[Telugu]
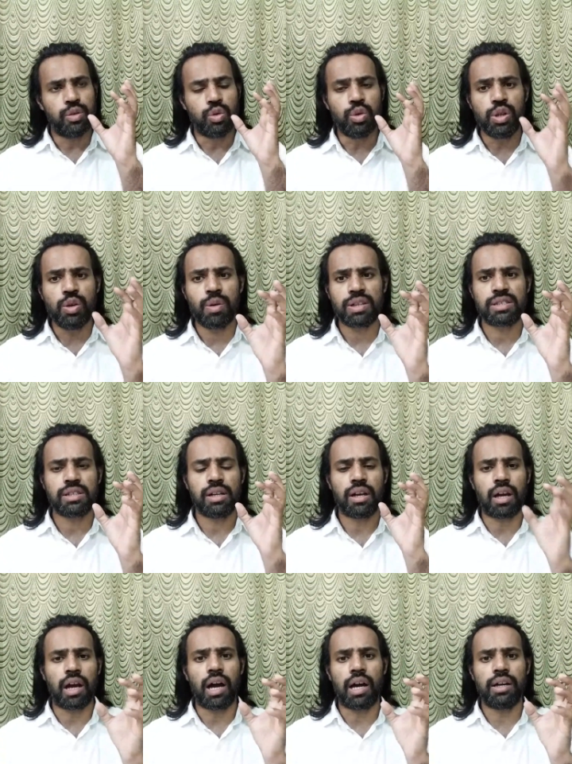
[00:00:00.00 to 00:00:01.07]
యూనివర్సల్
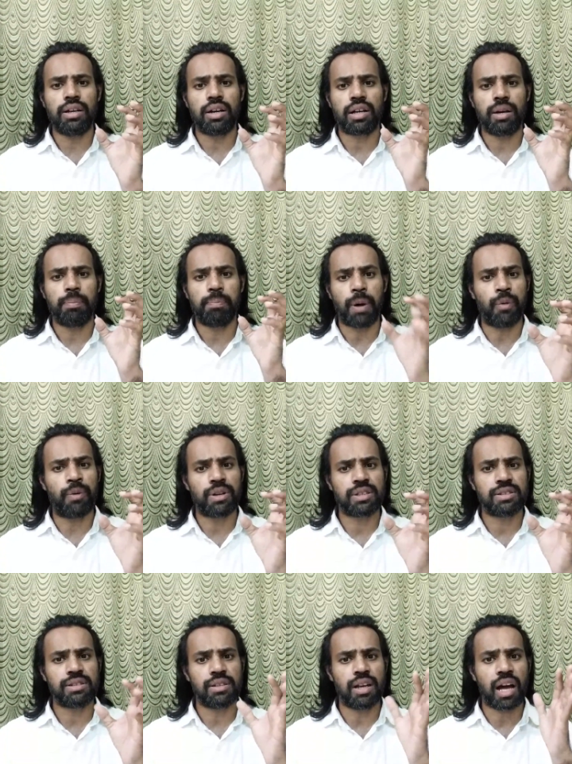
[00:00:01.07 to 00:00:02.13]
గాడ్ యొక్క
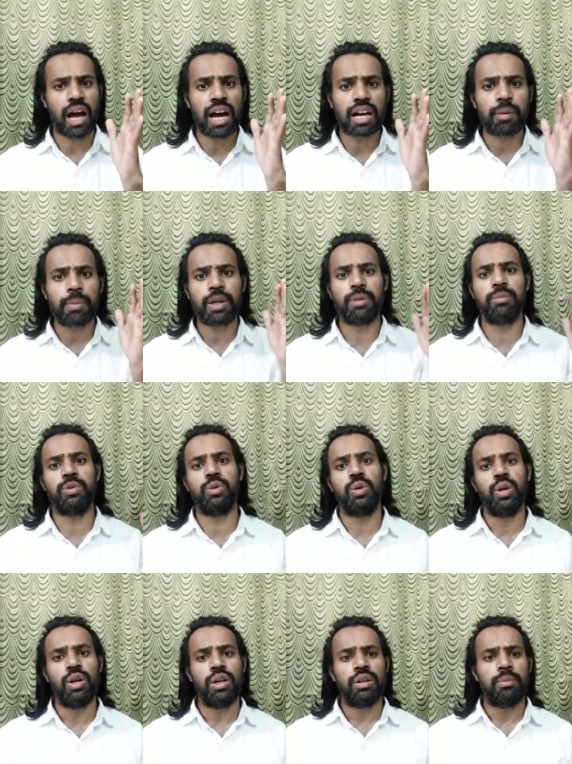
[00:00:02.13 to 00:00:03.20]
పవర్స్ లాగా మనము
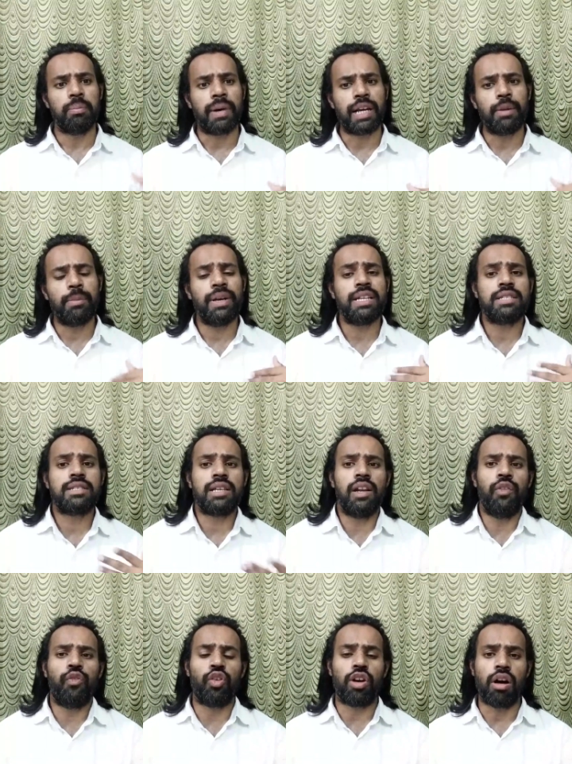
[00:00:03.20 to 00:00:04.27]
మనమే
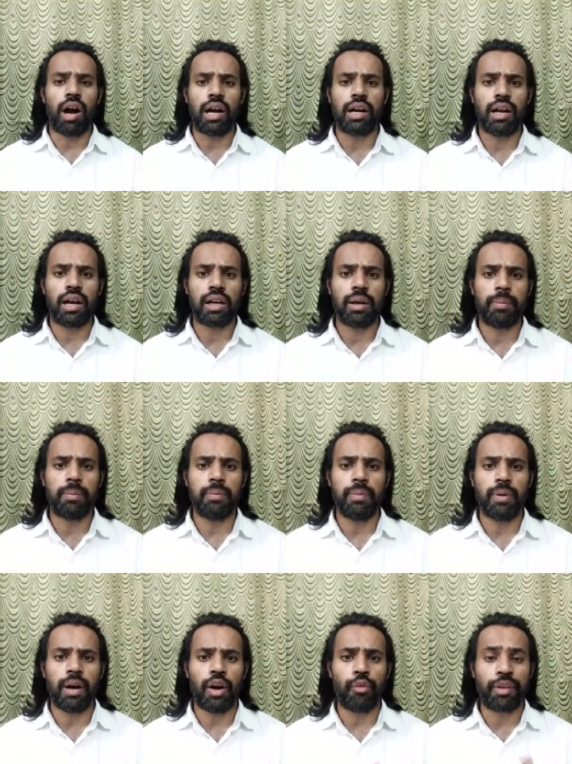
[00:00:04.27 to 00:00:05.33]
సెల్ఫ్ గాడ్ లాగా
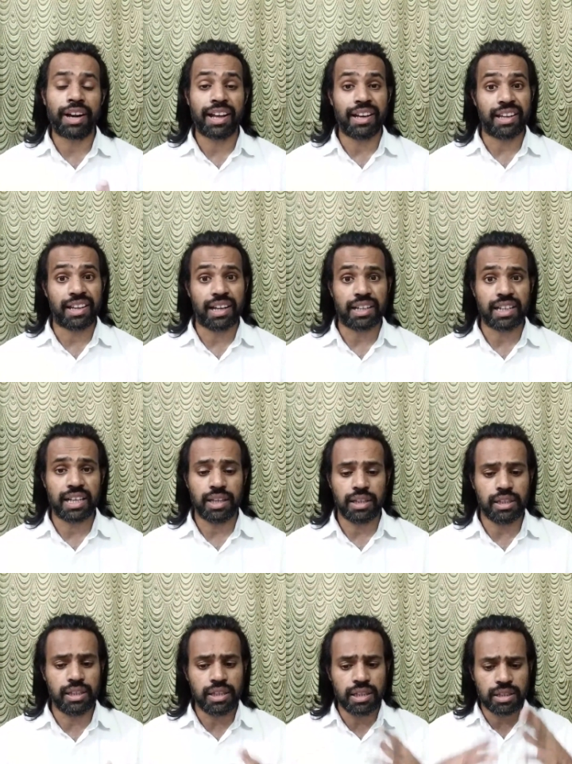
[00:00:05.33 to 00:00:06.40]
అవ్వడానికి అంటే
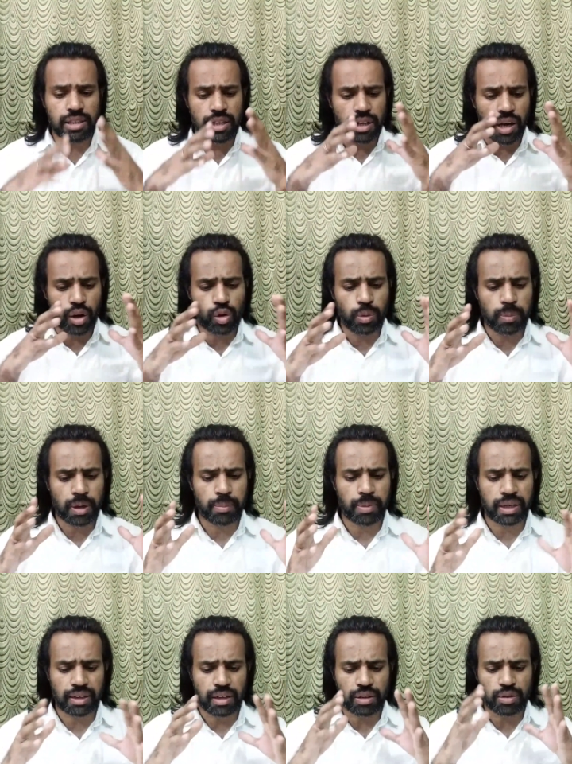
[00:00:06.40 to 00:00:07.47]
ఈ లఘు
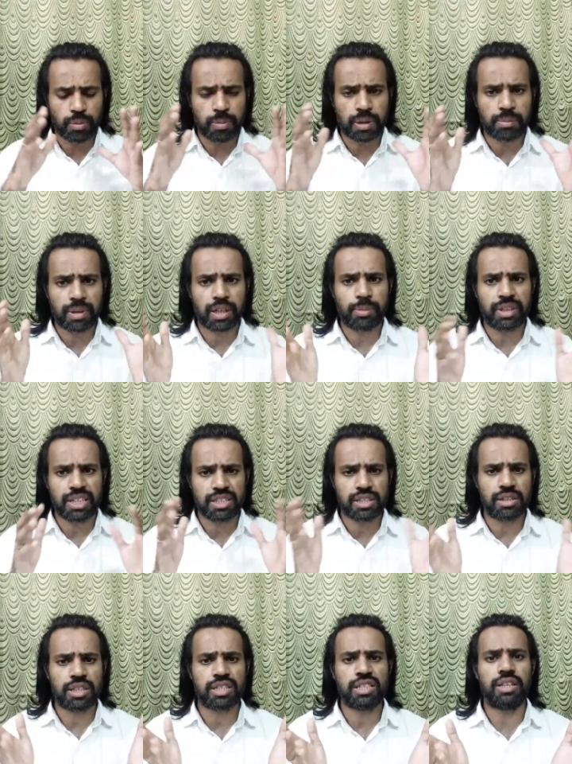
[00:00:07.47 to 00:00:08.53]
బ్రహ్మాండం లఘు బ్రహ్మాండం అంటే
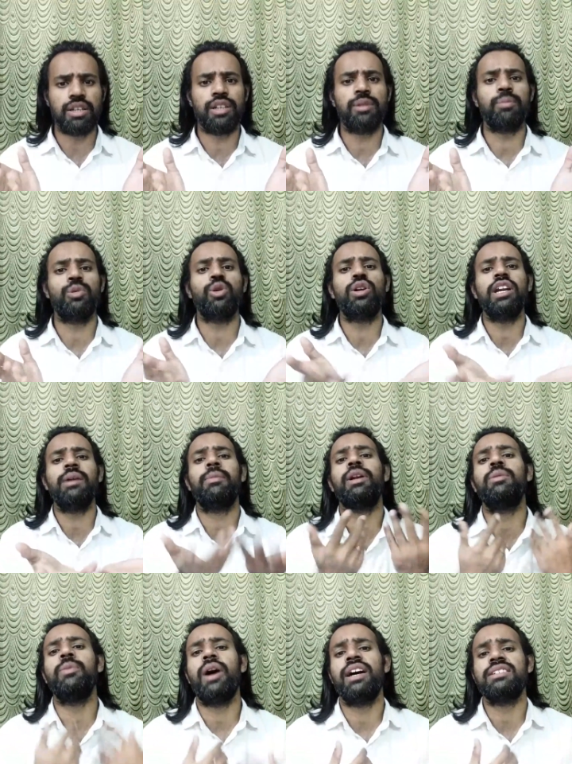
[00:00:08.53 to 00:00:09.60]
చిన్న శరీరంలోనే
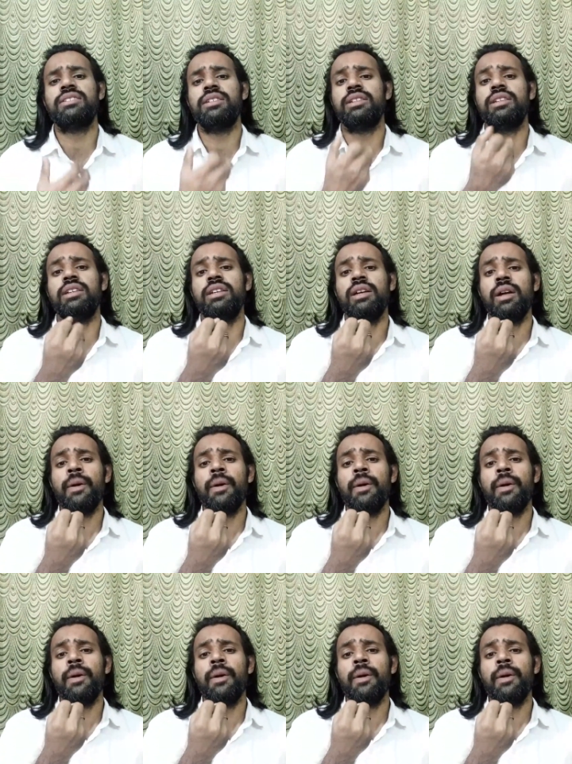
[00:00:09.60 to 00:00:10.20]
మనము ఆ స్థితిని